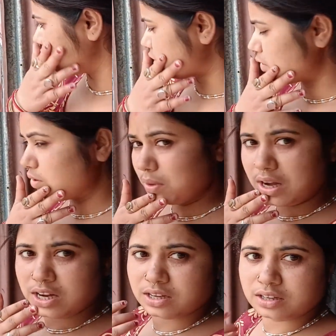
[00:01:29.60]
তো এখন আমি
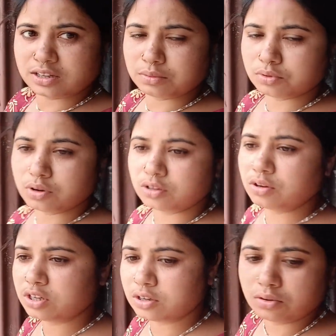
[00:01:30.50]
ঘাস কাটতে যাব ঘরের
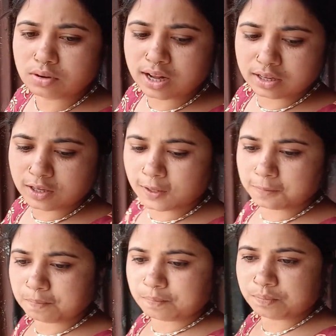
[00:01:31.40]
দরজাগুলো লাগিয়ে
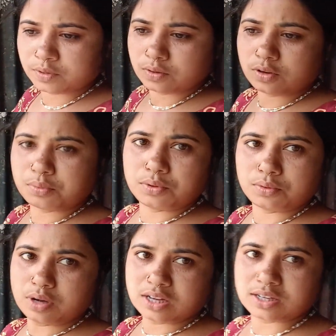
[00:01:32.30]
অল্পটুকু
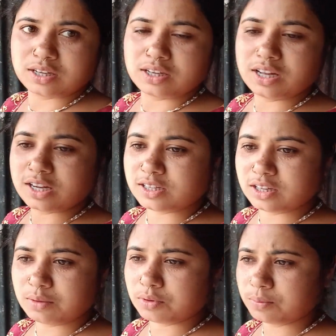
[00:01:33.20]
ঘাস কেটে নিয়ে আসি
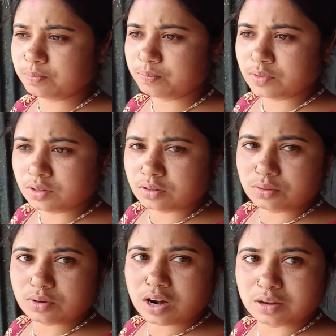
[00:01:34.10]
কেমন তো
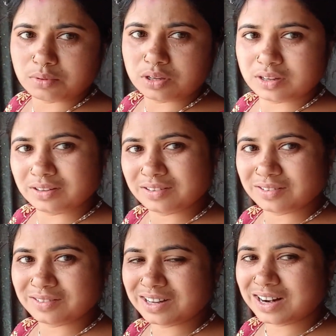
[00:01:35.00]
রান্নাবাড়ি
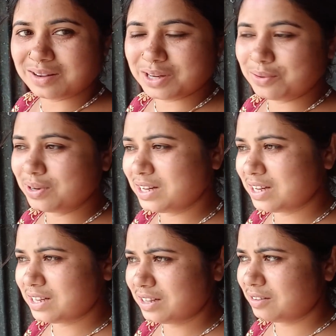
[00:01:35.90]
রান্নাবাড়ি করে
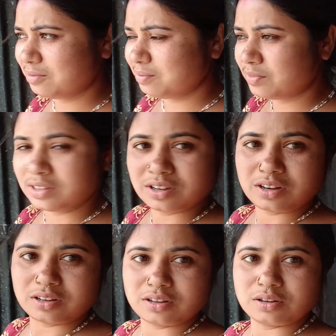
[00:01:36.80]
নিয়েছি
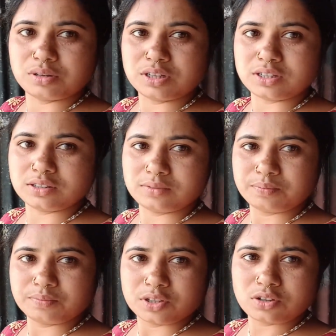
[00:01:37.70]
খাওয়া দাওয়া হয়েছে
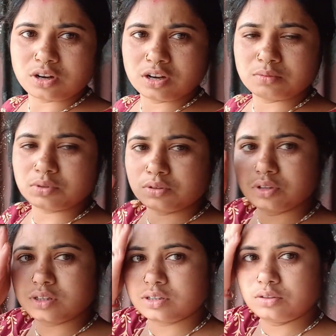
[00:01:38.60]
সকালের মতো
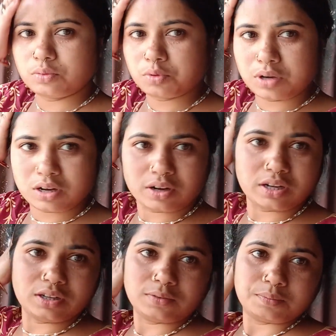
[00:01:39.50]
হয়েছে দুপুরবেলা
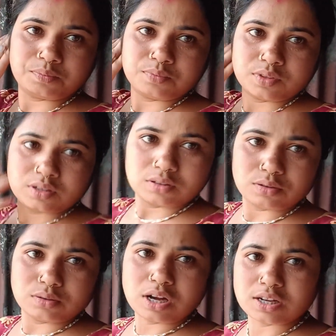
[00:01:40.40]
হয়নি তো
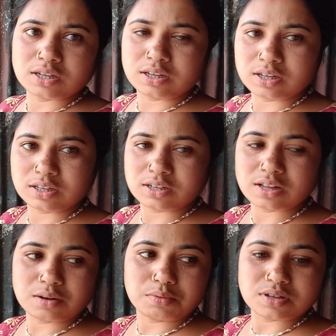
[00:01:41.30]
ঘাস কেটে এসে
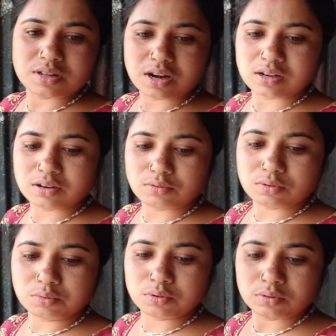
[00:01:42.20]
তারপর স্নান টান
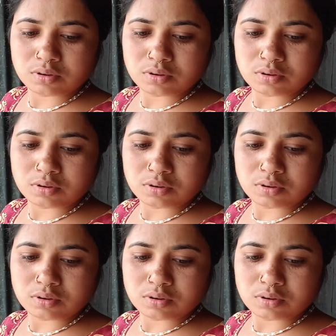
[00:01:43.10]
করবো